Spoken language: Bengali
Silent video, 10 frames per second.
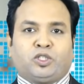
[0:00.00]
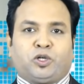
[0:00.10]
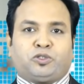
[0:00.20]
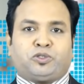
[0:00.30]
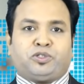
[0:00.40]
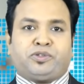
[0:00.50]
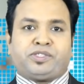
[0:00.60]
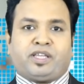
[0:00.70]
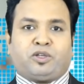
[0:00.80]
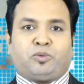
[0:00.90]
সংসদীয়
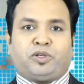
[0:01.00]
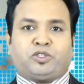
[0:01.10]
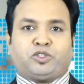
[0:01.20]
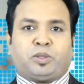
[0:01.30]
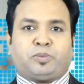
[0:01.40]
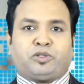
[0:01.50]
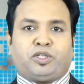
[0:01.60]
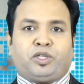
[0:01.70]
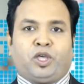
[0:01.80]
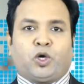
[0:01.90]
স্থায়ী কমিটির
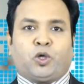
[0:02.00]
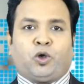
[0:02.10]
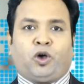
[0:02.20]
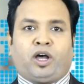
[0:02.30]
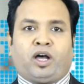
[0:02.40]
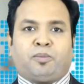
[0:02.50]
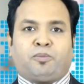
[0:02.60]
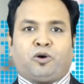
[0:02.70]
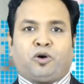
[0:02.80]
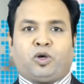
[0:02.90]
সভাপতি র আ
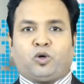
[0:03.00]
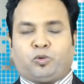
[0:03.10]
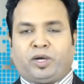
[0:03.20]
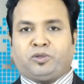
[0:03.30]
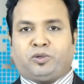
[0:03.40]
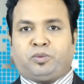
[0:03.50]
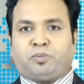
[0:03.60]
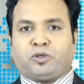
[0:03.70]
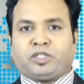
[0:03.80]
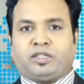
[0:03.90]
ম ওবায়দুল
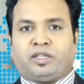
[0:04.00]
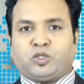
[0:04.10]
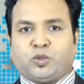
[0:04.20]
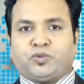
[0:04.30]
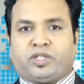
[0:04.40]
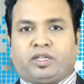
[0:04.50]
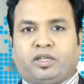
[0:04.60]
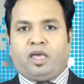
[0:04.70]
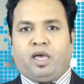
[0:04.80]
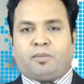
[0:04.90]
মোক্তাদির চৌধুরী
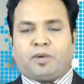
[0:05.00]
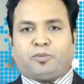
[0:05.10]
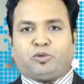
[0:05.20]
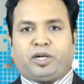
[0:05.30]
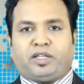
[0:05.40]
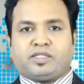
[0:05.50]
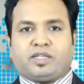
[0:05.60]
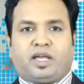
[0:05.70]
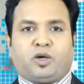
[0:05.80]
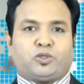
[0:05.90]
ব্রাহ্মণবাড়িয়া
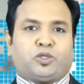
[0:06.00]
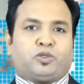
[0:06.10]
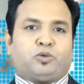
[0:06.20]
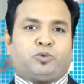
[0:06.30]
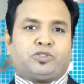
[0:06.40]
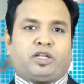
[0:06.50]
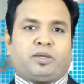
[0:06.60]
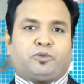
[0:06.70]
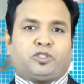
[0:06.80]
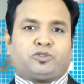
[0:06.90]
জেলা ও সদর উপজেলা
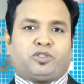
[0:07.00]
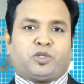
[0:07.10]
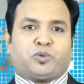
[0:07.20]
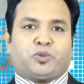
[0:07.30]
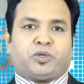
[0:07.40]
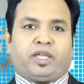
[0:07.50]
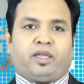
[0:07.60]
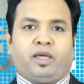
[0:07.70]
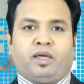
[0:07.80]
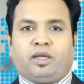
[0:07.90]
প্রশাসনের উদ্যোগে
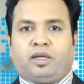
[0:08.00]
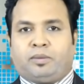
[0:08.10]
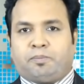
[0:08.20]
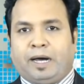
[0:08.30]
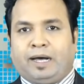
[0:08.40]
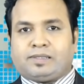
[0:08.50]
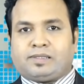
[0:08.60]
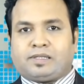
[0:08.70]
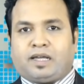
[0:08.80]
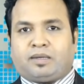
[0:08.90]
বাস
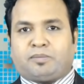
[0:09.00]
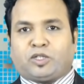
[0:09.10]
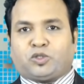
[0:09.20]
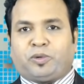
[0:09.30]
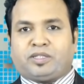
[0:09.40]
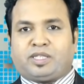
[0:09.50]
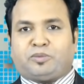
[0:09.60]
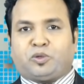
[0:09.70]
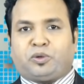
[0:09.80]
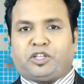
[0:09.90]
ট্রাক মাইক্রোবাস
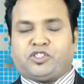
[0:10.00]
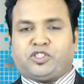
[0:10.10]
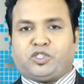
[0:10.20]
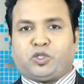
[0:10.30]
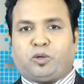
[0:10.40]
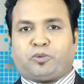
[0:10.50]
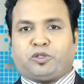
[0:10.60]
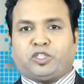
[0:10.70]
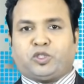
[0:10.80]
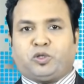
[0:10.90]
এবং ঋষি
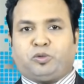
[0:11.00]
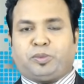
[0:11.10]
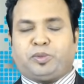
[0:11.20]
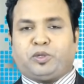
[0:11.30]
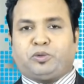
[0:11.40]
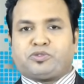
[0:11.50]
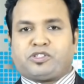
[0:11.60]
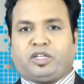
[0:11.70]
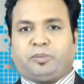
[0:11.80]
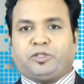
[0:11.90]
সম্প্রদায় সহ বিভিন্ন
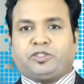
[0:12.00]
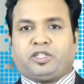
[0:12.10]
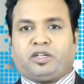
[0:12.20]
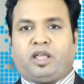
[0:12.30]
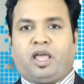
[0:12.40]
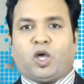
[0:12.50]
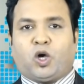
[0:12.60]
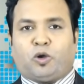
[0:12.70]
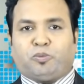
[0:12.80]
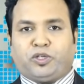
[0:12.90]
শ্রেণী পেশার
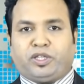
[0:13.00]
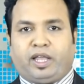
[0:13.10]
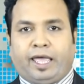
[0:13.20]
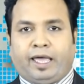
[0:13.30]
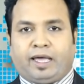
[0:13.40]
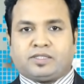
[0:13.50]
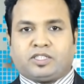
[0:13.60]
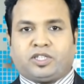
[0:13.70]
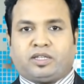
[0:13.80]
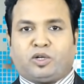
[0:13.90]
কর্মহীন এক
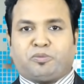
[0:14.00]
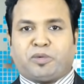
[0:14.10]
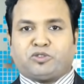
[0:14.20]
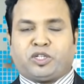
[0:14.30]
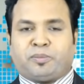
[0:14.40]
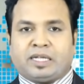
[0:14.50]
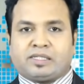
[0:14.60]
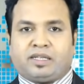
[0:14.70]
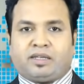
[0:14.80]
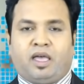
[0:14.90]
হাজার সাধারণ মানুষের
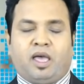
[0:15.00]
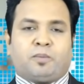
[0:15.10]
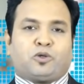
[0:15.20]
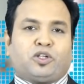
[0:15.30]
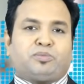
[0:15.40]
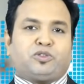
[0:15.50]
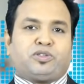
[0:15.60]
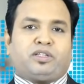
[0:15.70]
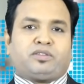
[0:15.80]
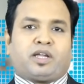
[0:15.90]
মাঝে
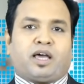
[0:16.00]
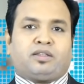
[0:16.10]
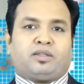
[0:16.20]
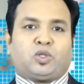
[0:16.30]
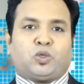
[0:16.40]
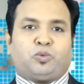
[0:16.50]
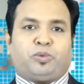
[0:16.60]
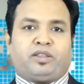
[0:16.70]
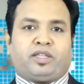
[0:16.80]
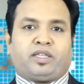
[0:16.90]
প্রধানমন্ত্রীর ত্রাণ
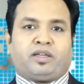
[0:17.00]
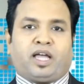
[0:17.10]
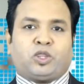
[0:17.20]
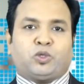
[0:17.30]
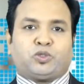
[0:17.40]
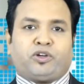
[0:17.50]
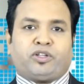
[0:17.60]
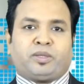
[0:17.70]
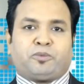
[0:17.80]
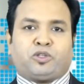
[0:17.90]
তহবিল থেকে খাদ্য
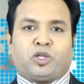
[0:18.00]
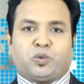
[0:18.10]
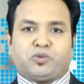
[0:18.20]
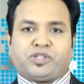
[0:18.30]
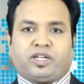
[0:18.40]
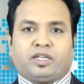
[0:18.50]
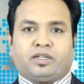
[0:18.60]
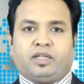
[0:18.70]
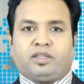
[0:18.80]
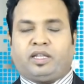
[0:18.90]
সহায়তা প্রদান অনুষ্ঠানে
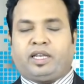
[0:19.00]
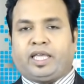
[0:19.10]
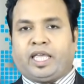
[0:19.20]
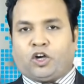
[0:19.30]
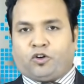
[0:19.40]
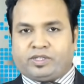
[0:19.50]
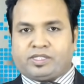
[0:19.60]
তিনি এ আহ্বান